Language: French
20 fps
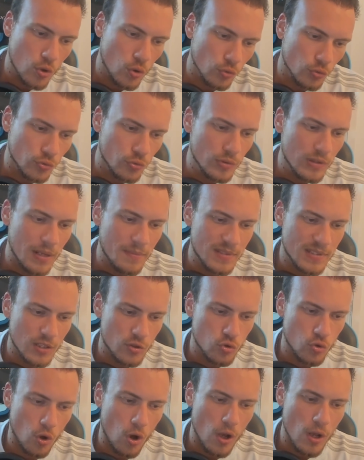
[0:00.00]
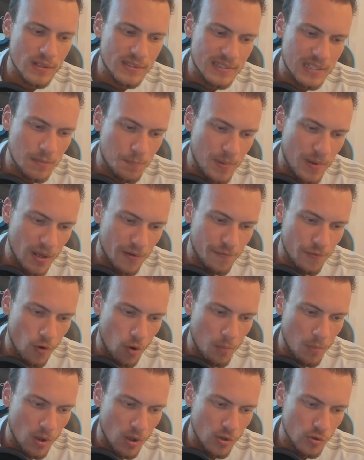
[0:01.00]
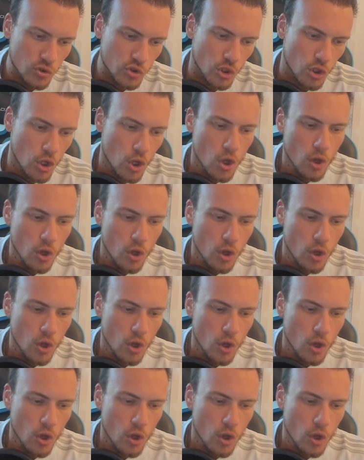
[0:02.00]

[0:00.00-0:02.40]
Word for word: contenu de la mise à jour, hausse des performances,